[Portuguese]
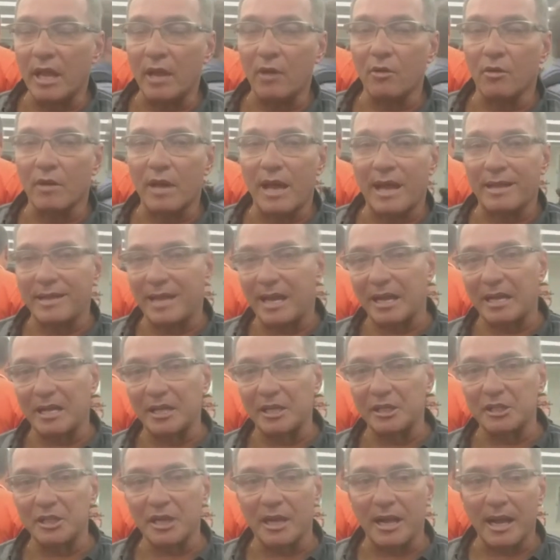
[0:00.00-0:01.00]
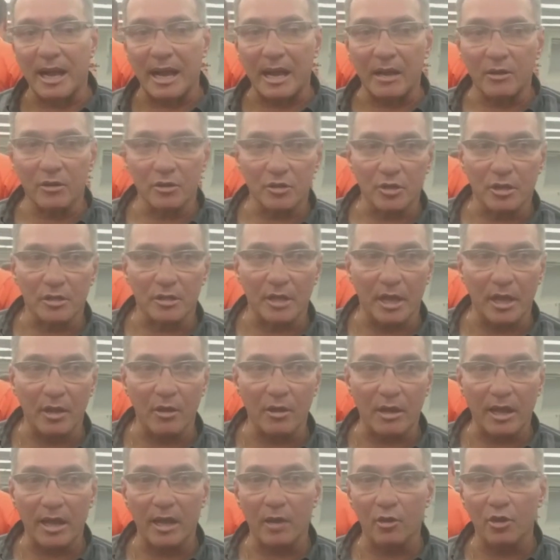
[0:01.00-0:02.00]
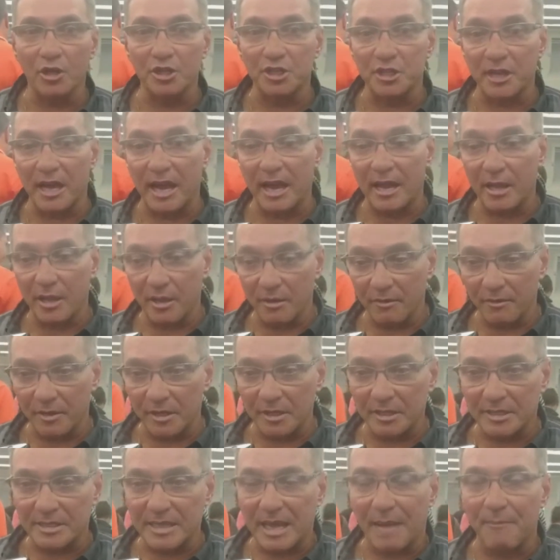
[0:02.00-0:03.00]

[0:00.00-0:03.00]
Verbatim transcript: não tenho nada a criticar, eu só tenho que elogiar e,